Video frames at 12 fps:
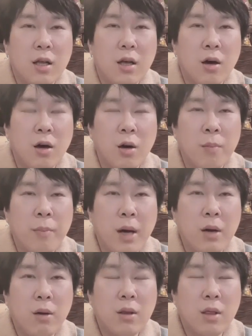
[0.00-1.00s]
어,
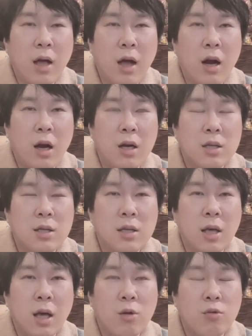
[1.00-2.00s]
8월달
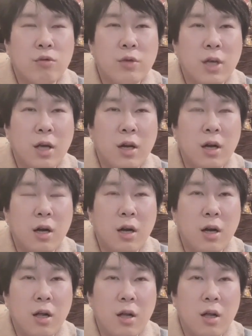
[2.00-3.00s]
이제
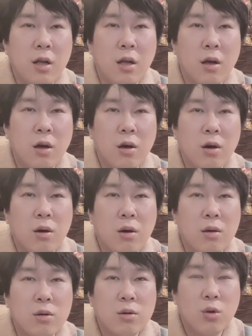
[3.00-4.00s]
운세를,
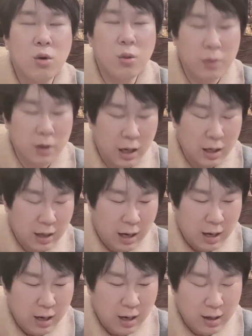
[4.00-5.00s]
어, 조금
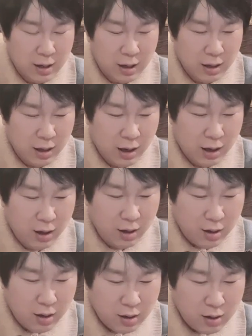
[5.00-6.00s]
간략하게
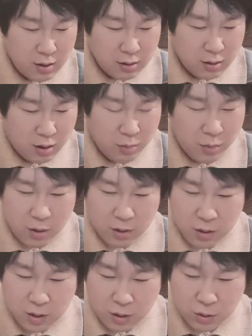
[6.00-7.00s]

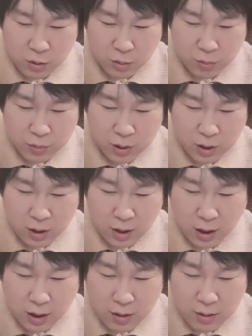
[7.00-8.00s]
설명을 좀
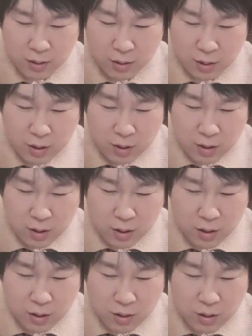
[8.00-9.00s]
드릴게요.
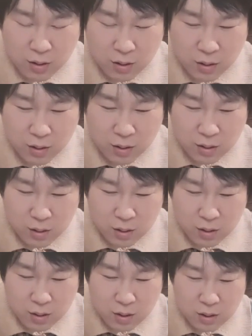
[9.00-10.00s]
어,
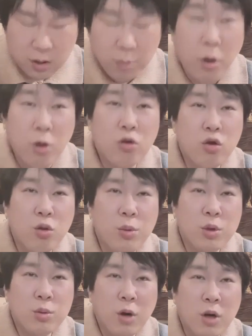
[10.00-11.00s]
이제
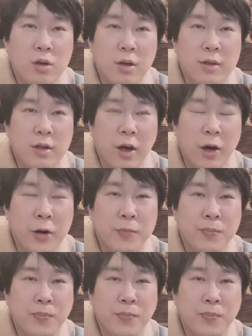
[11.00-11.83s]
먹구름이 좀 거쳤어요.